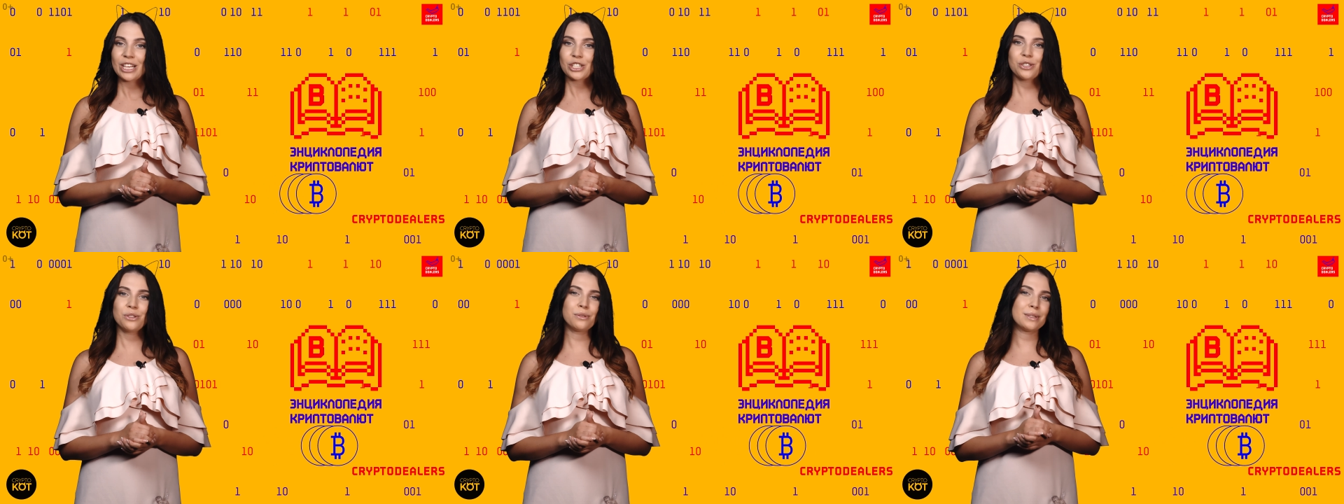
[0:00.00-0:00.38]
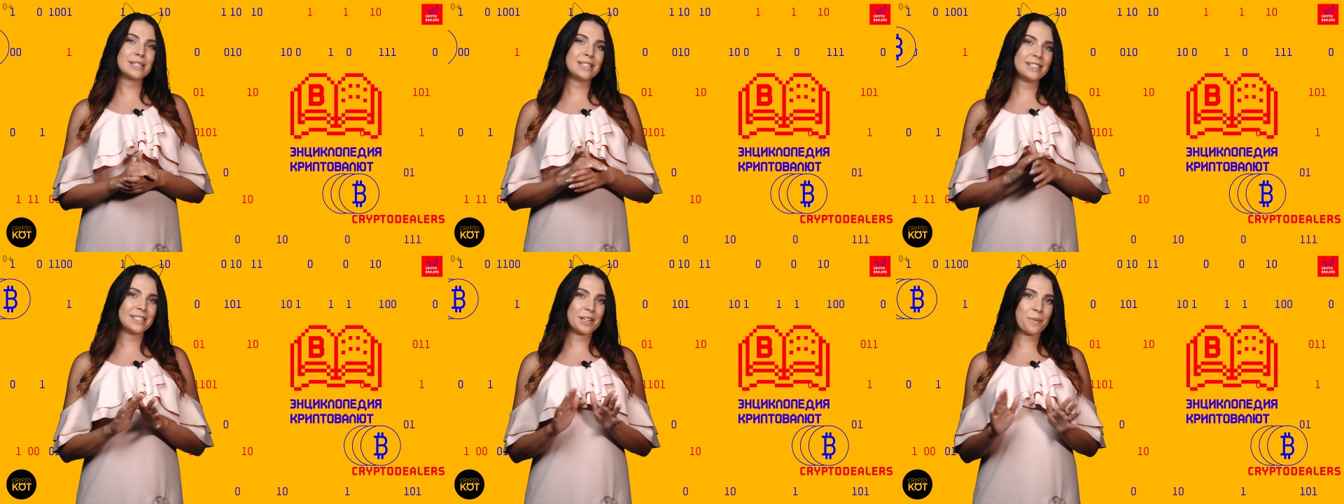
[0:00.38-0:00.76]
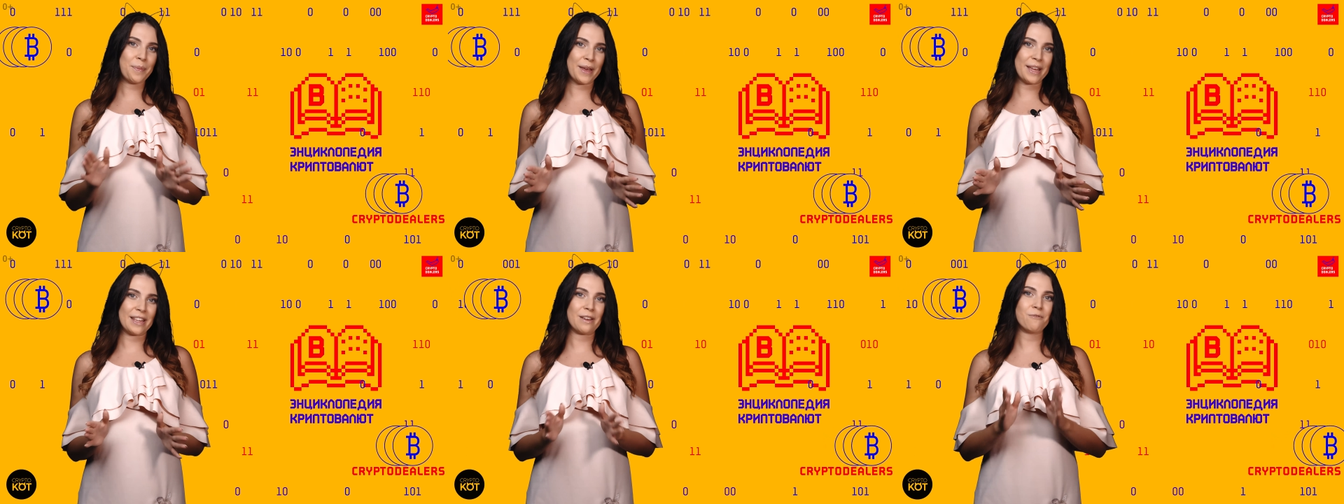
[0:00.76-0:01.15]
Жду с
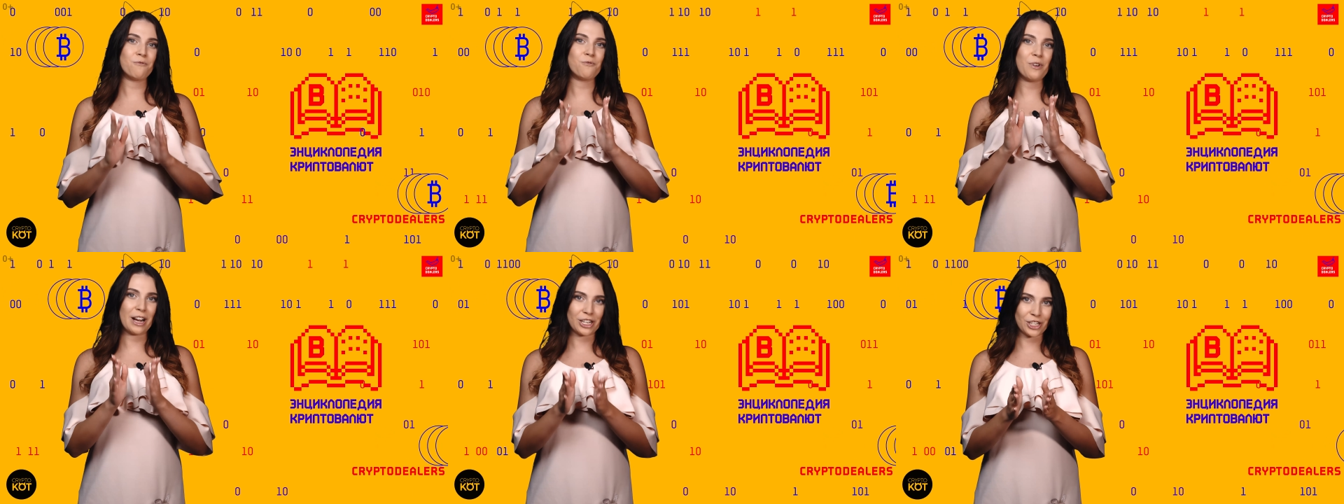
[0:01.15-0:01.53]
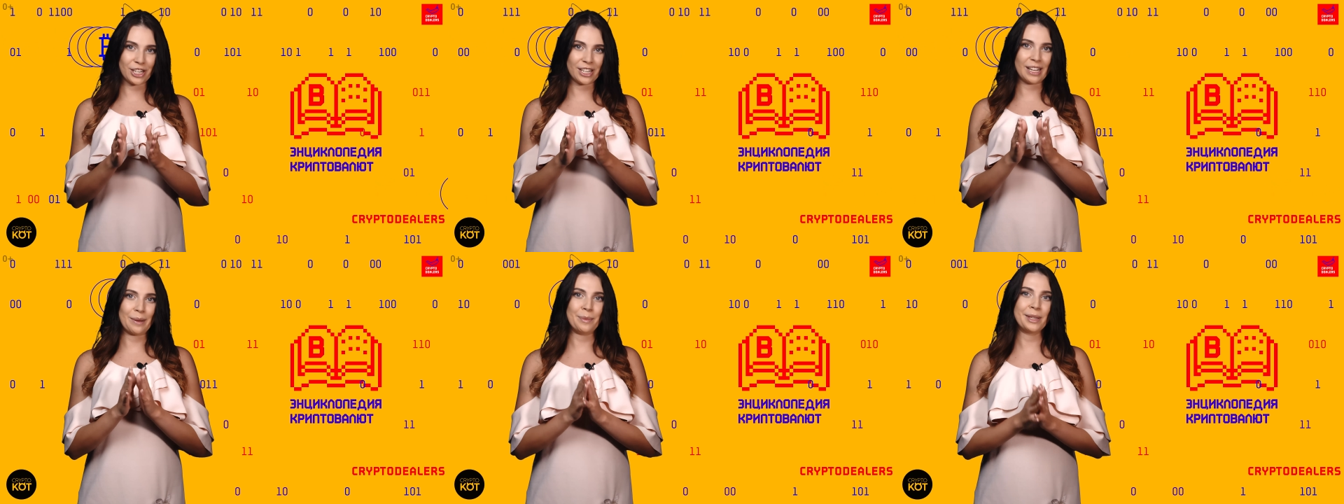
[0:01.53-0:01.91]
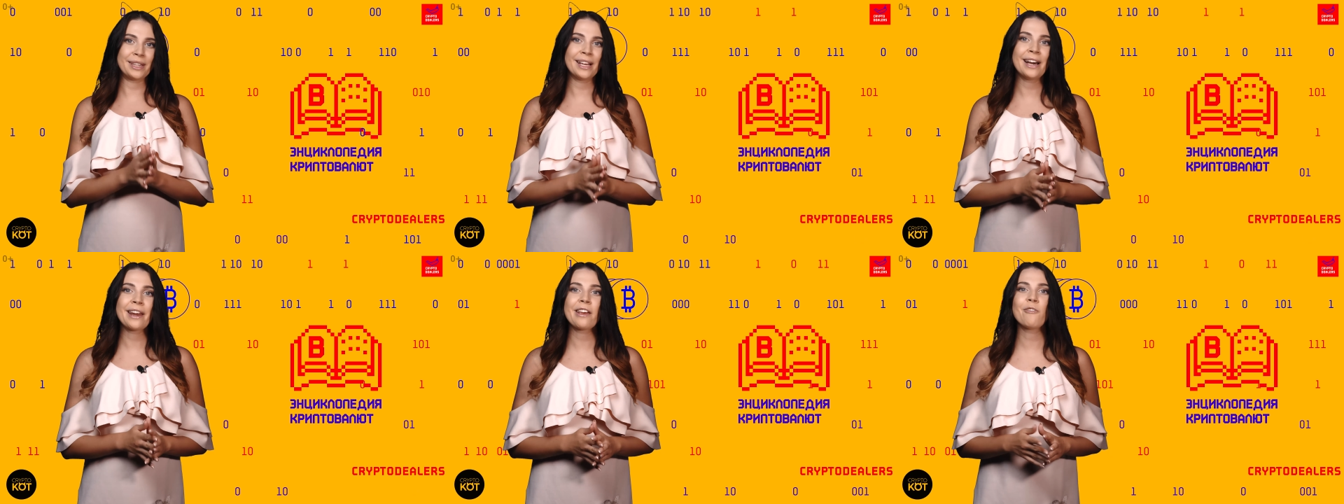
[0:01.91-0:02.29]
нетерпением ваших
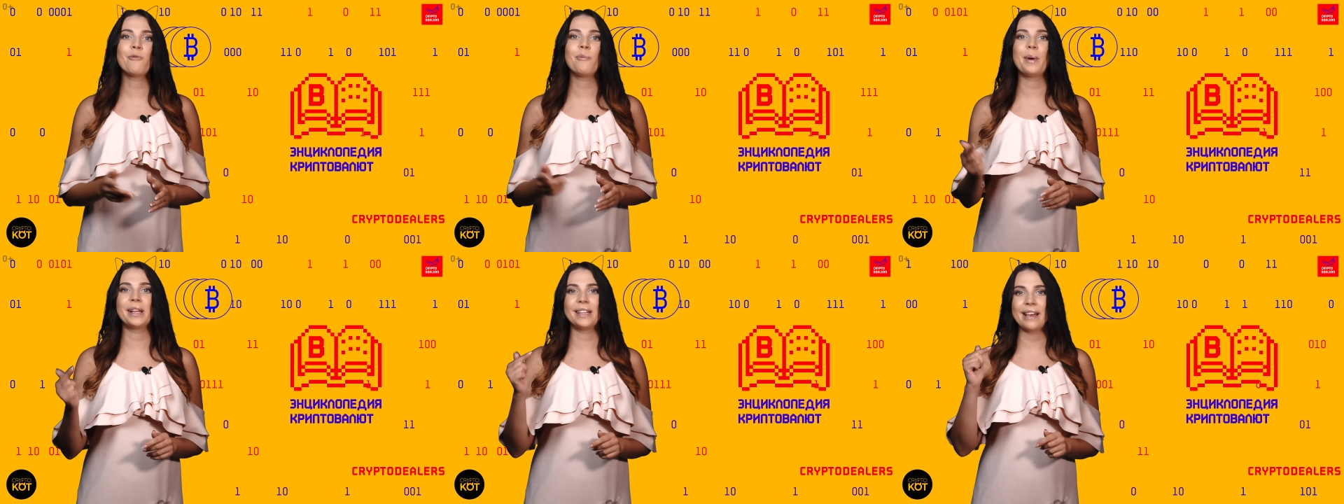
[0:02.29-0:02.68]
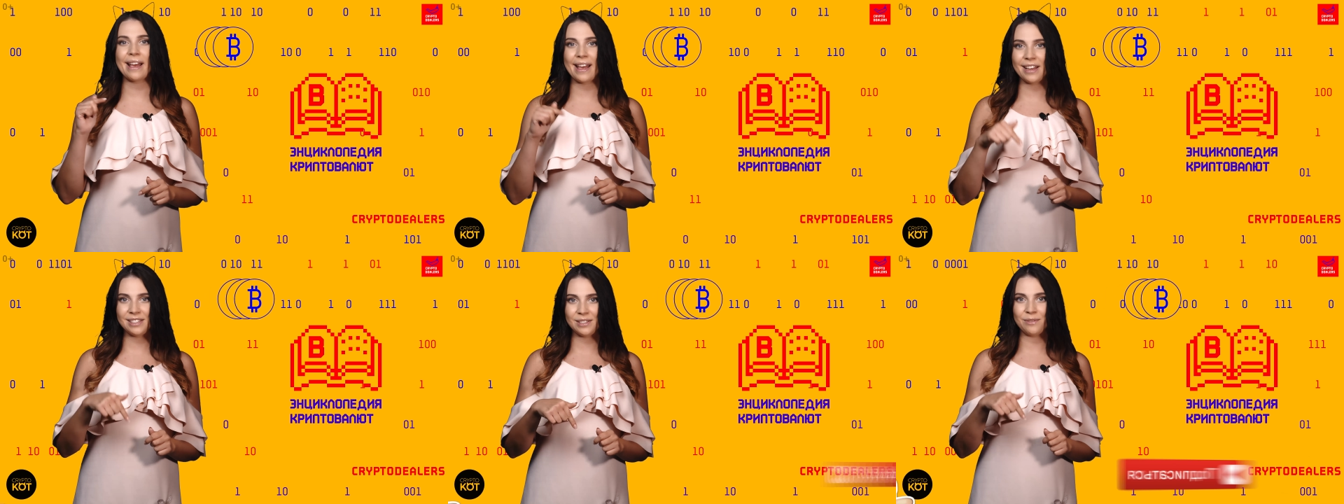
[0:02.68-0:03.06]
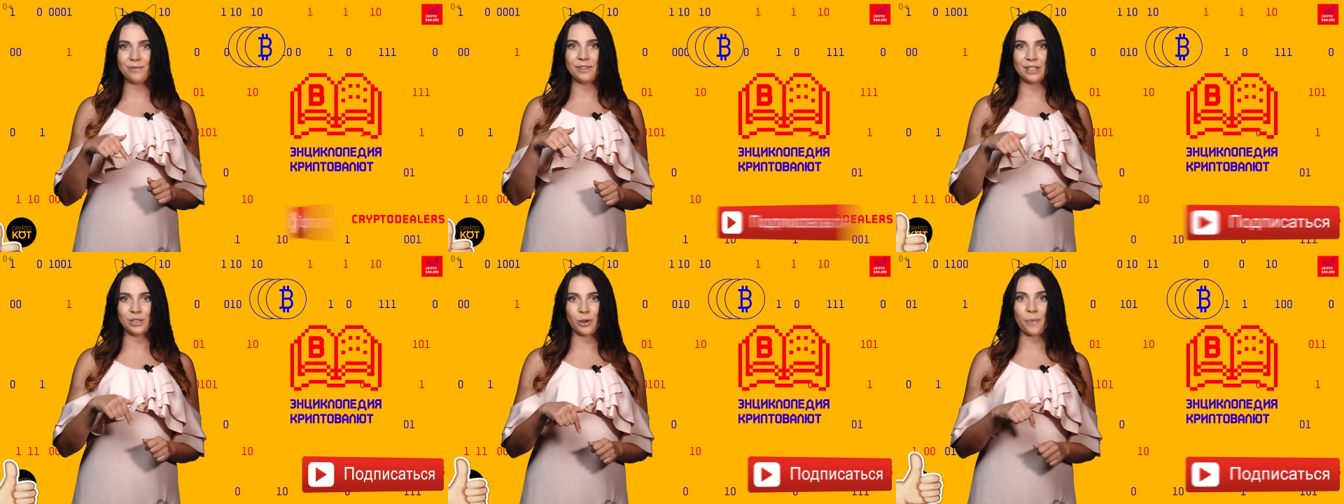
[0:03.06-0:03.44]
комментариев под
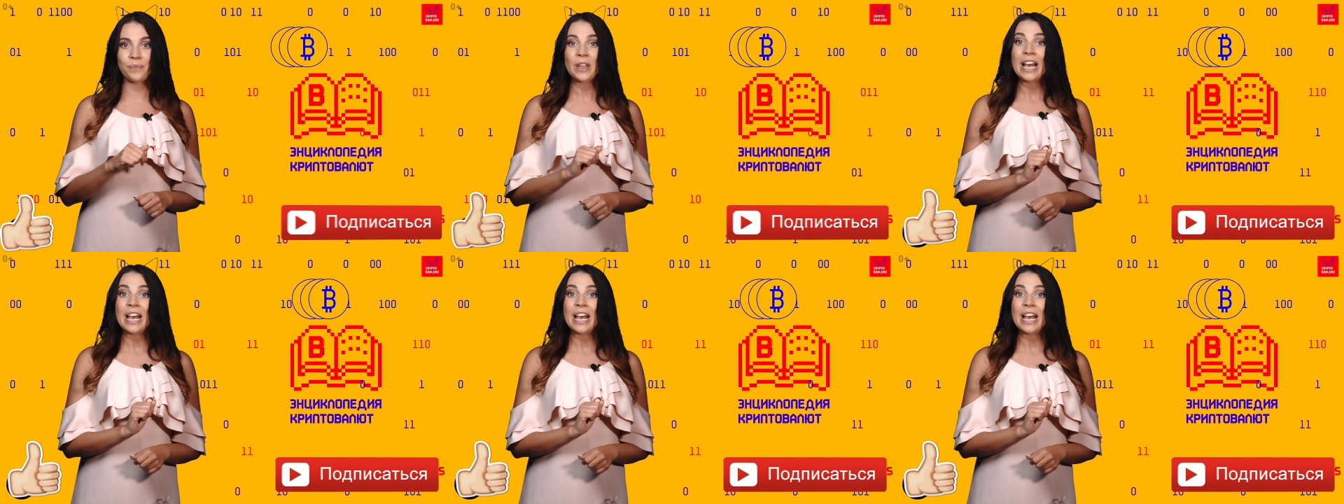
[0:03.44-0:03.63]
этим видео.